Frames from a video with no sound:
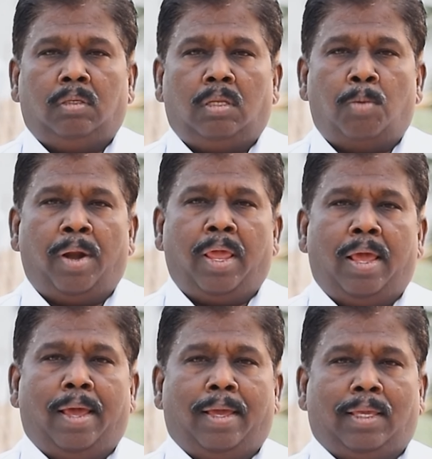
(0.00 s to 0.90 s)
நம்முடைய
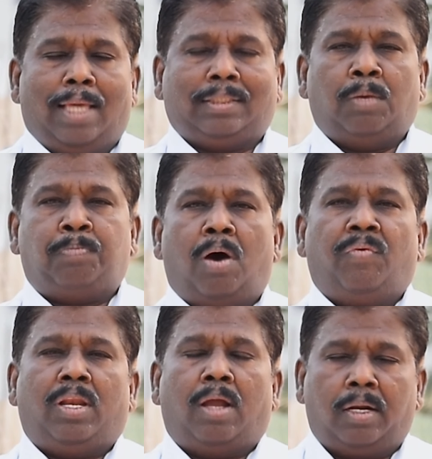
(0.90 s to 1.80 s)

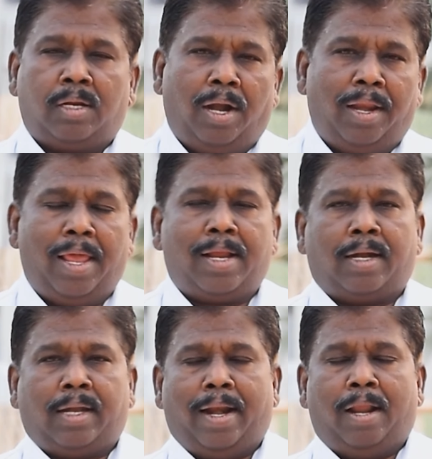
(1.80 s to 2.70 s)
ஏசப்பாவின் நாட்களிலே
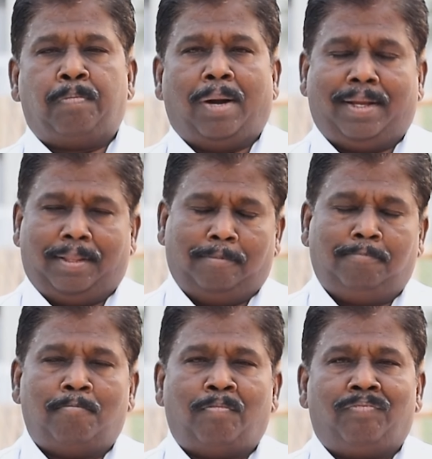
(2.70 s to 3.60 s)
கட்டளையிடப்பட்டது
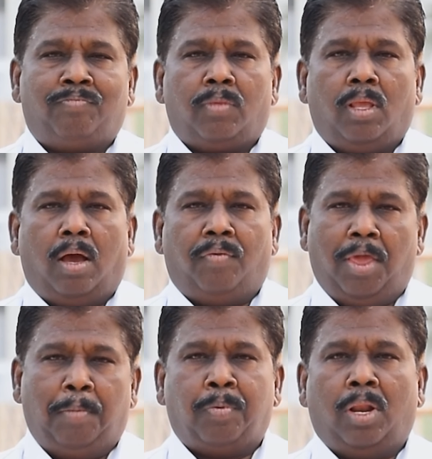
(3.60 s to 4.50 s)

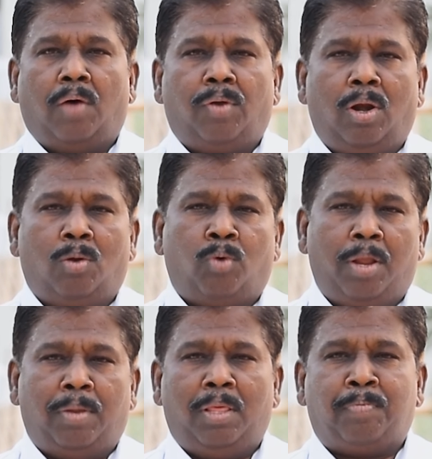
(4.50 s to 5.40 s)
அதேபோல் அவர்கள்
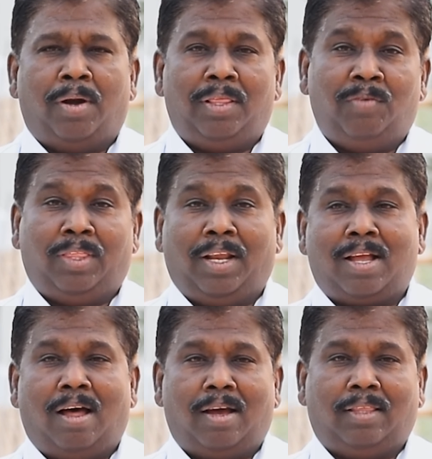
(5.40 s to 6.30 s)
குடிமதிப்பு
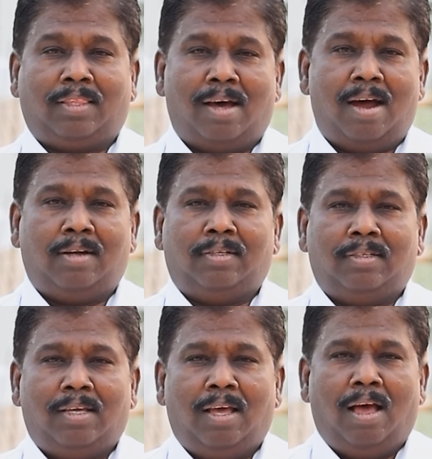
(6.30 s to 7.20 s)
எழுதுவதற்காகத்தான்
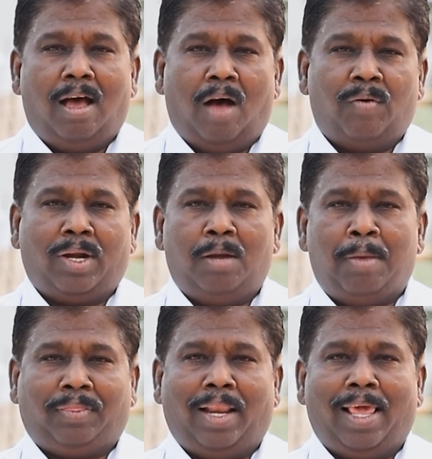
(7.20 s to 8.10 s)
அவர்கள்
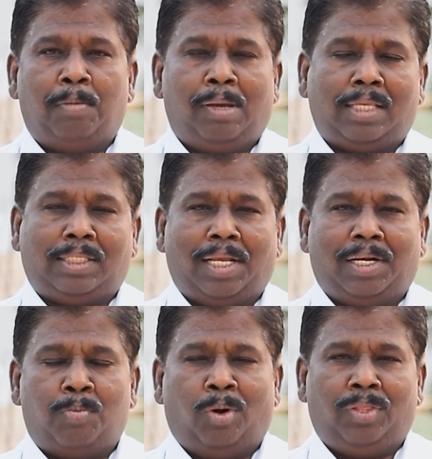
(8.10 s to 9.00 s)
பெத்லேயமுக்கு சென்ற
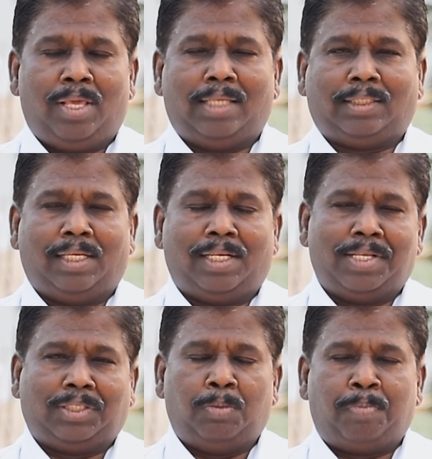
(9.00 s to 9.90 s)
பொழுது இயேசு
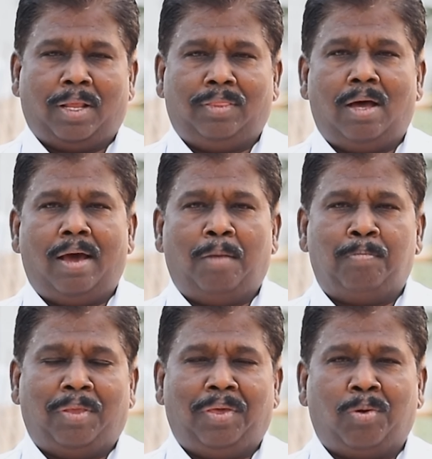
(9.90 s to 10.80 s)
கிறிஸ்து பிறந்தார்
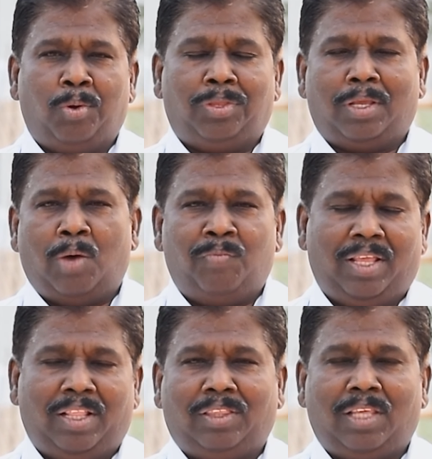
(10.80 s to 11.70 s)
என்பதை குறித்து நாம்
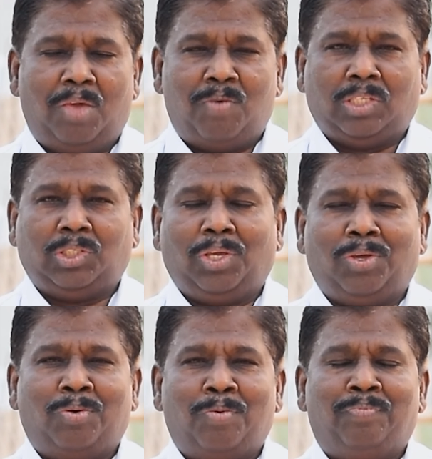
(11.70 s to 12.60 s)
வேதத்திலே
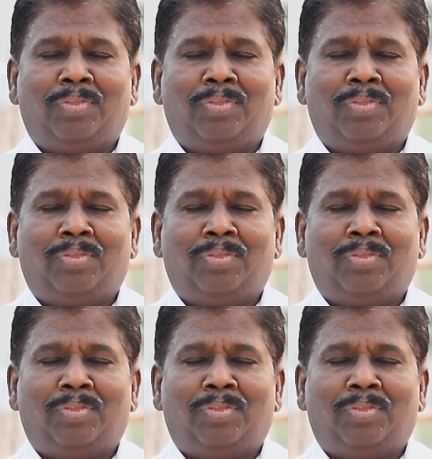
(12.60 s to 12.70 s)
வாசிக்கிறோம்